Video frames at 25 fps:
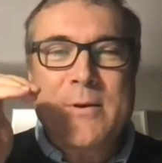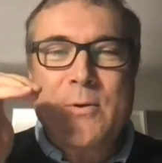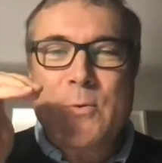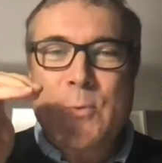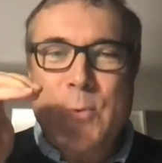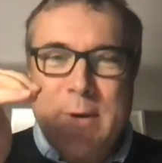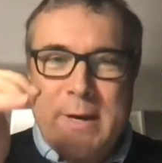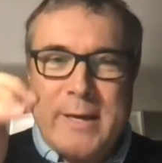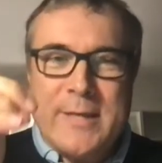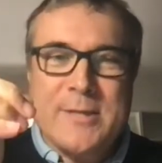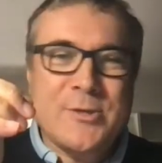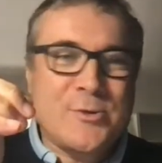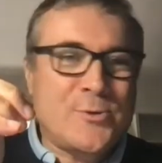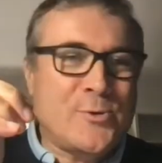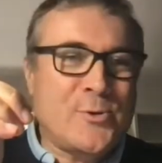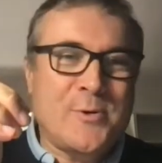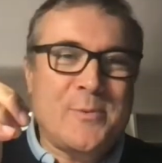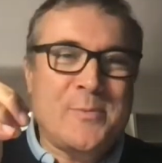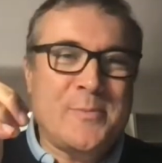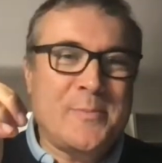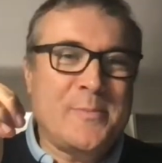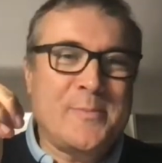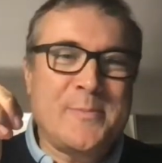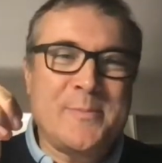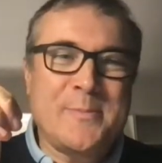
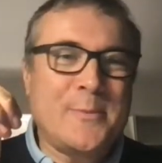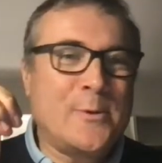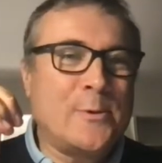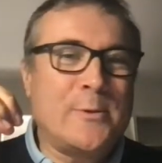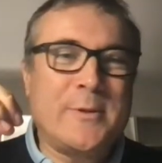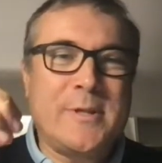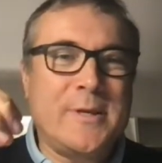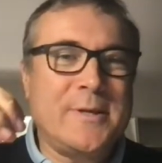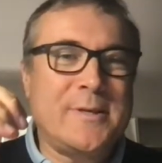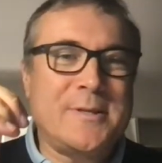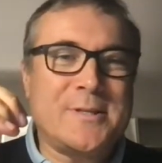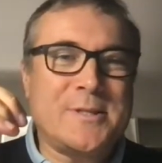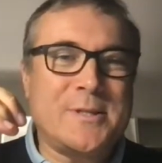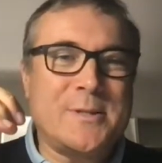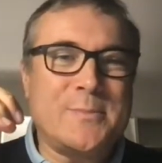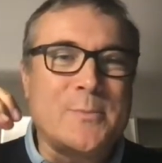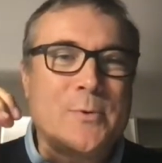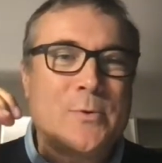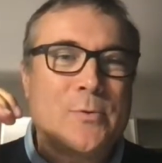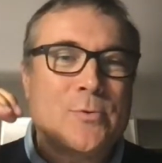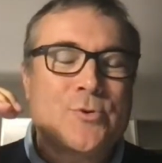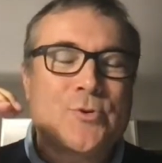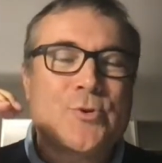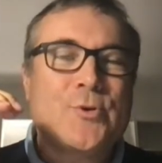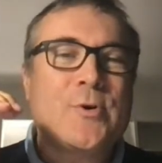questo
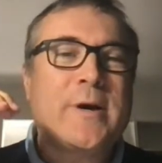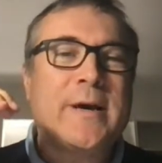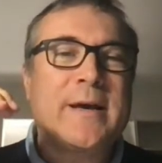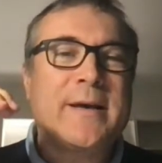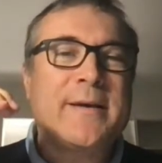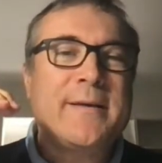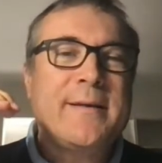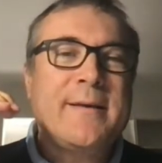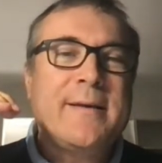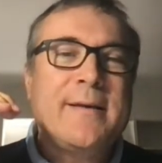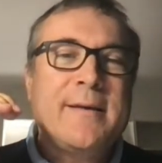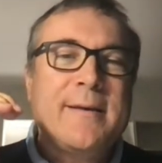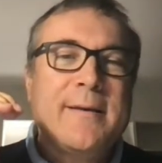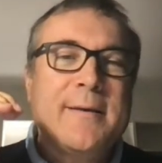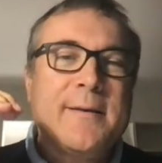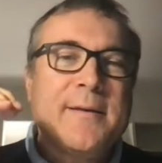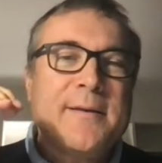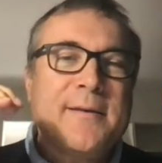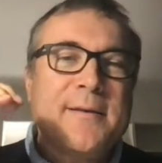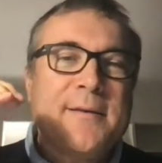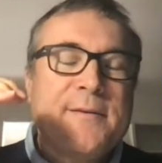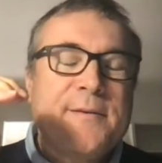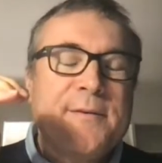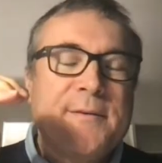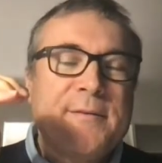moltissimo, cioè
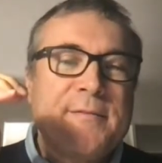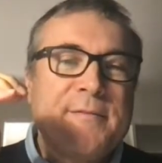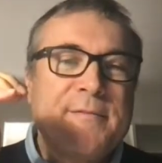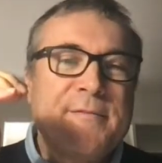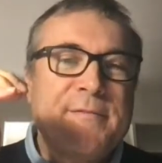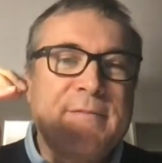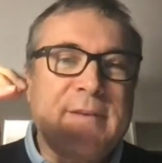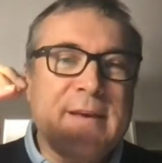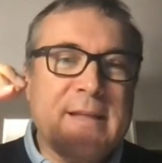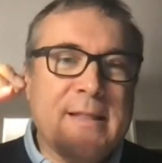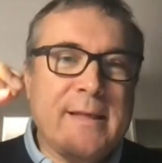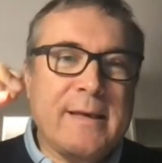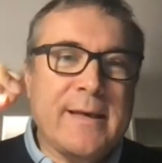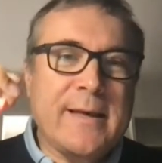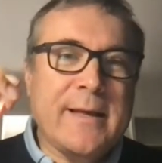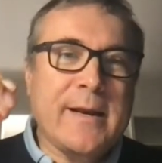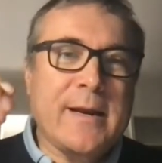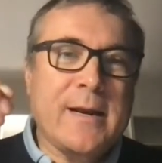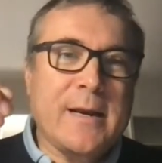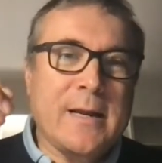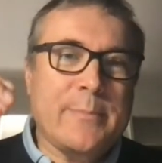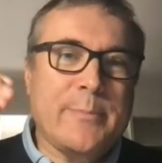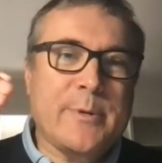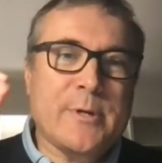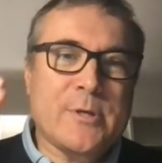
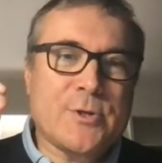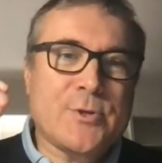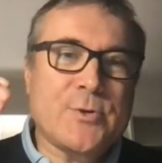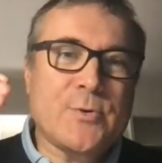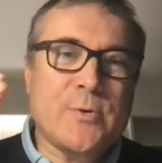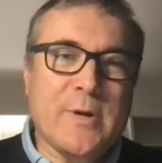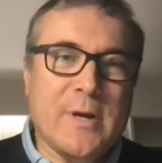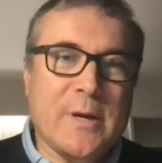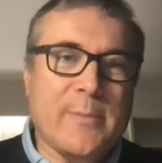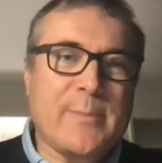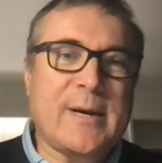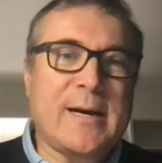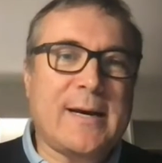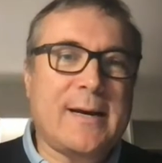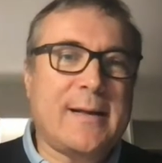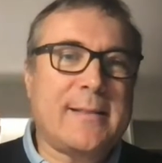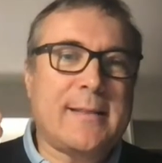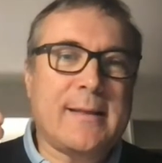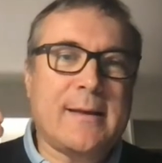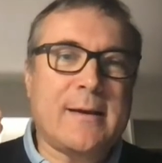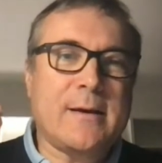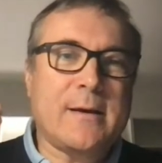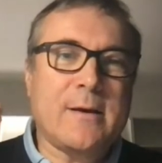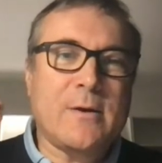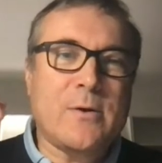vedere la persona
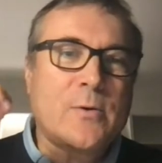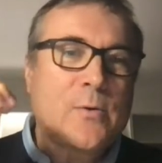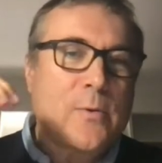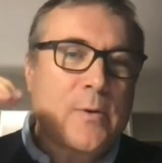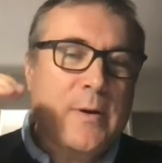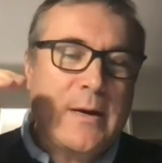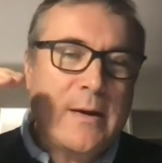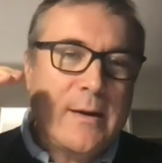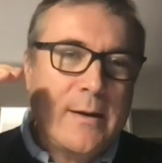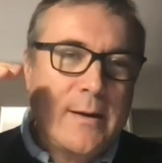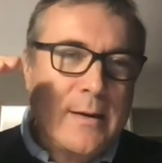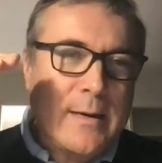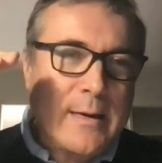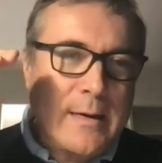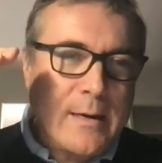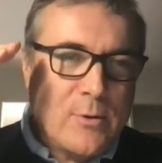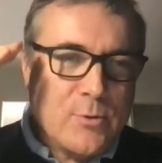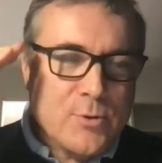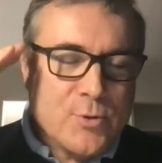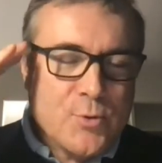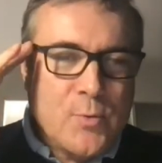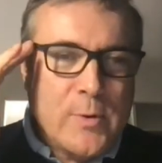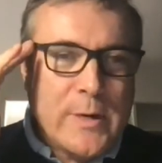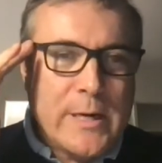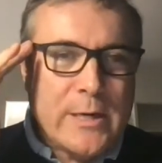amata con
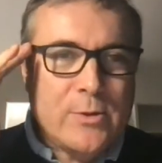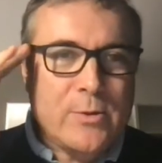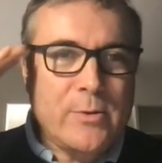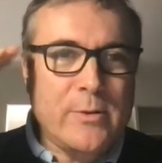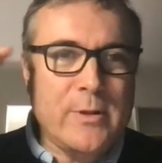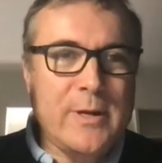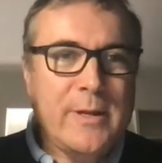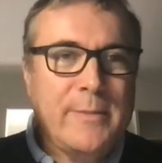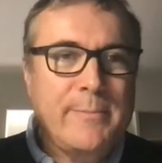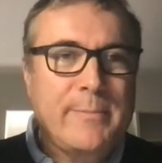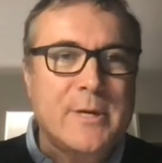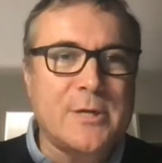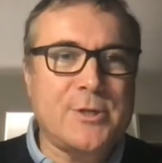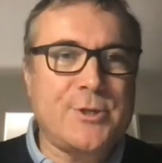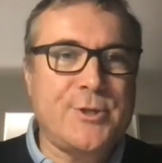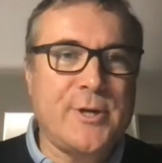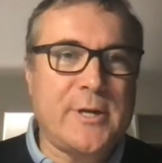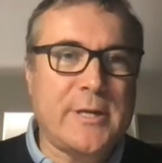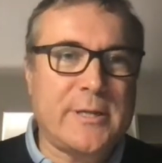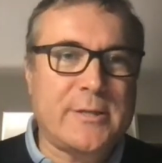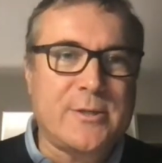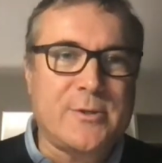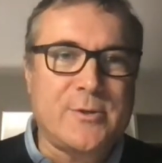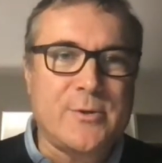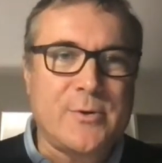lo sguardo
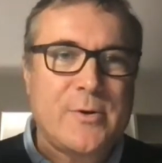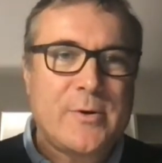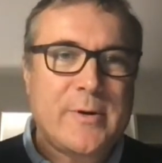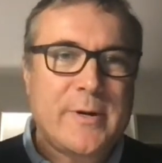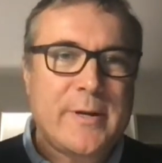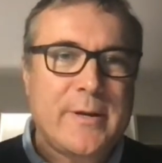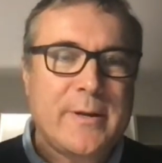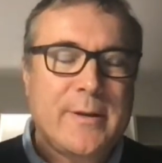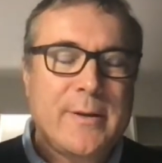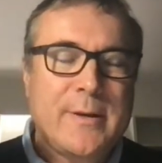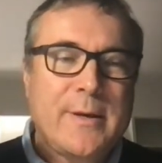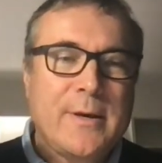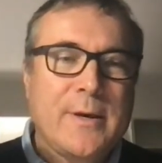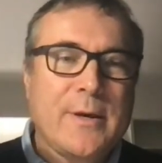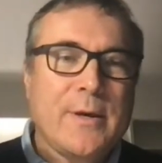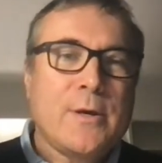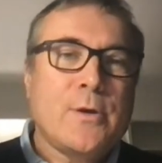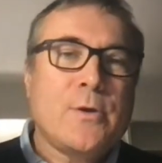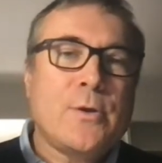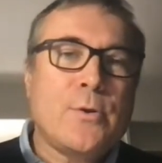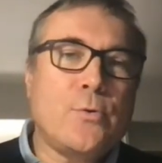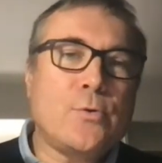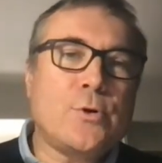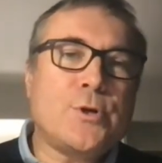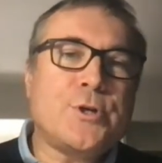dell'immaginazione
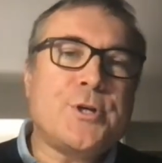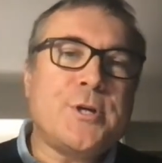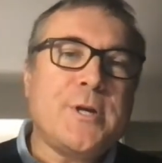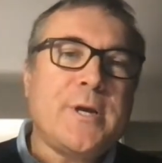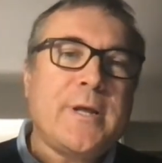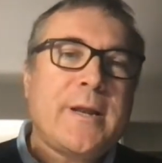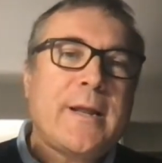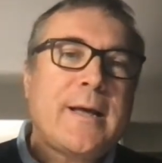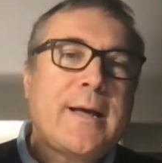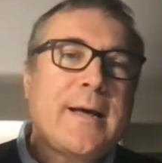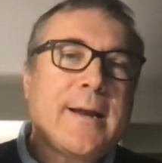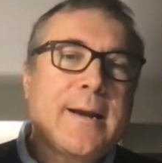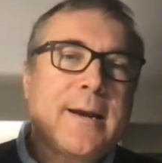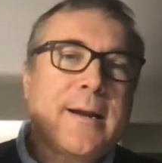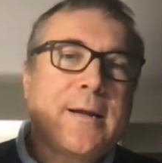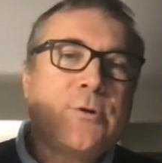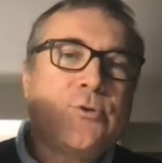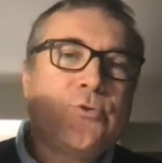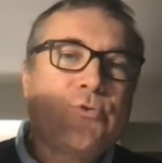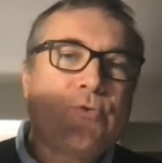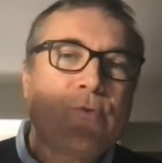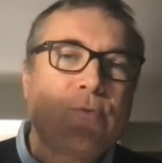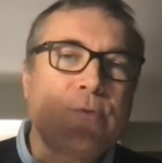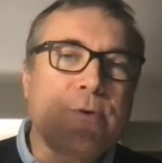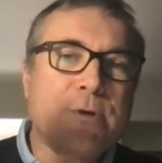riuscire a
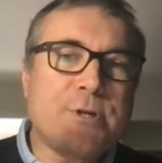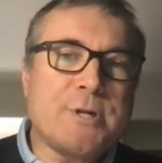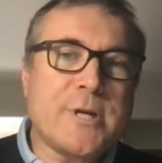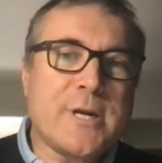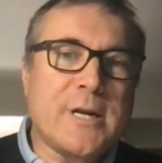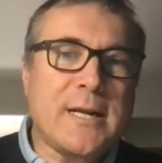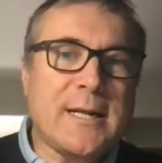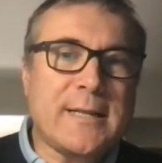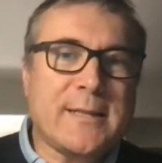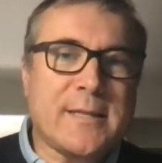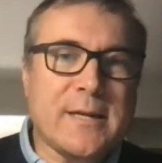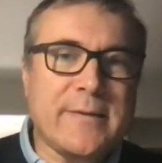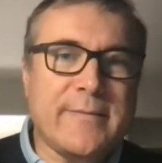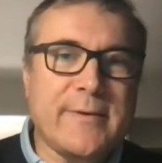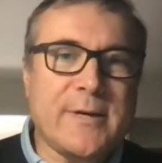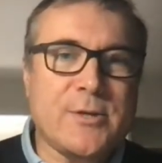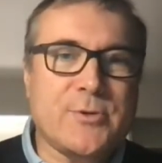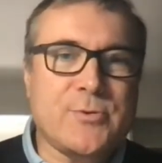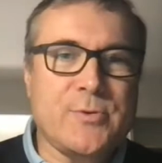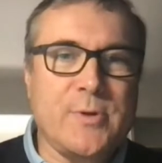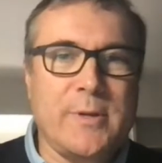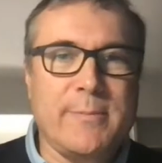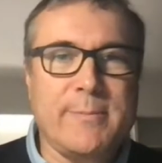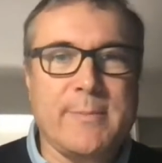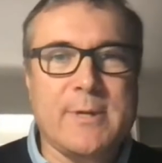raggiungerle
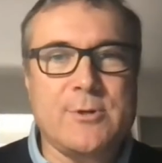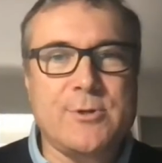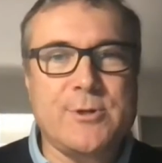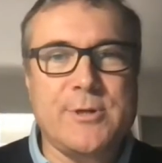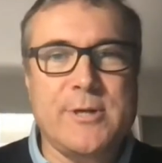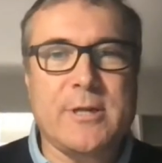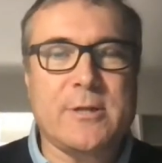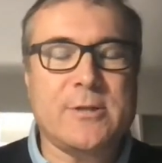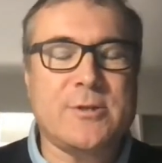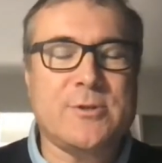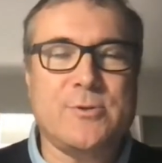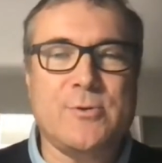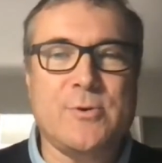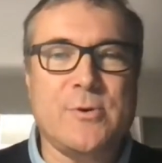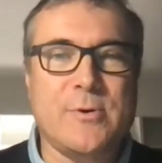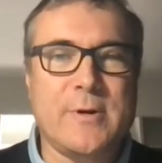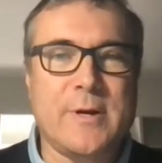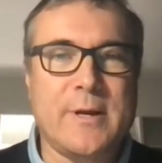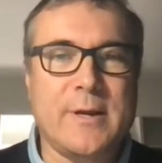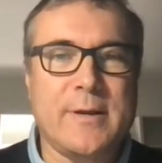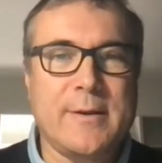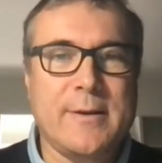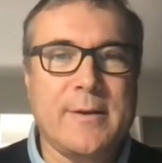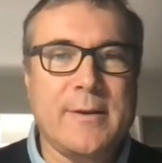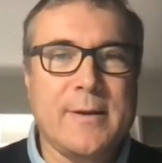attraverso
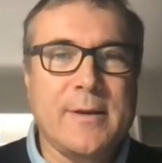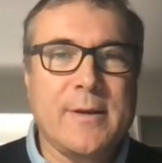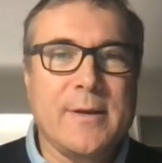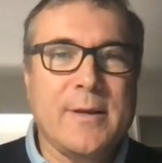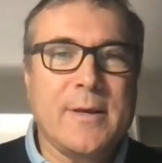l'immaginazione.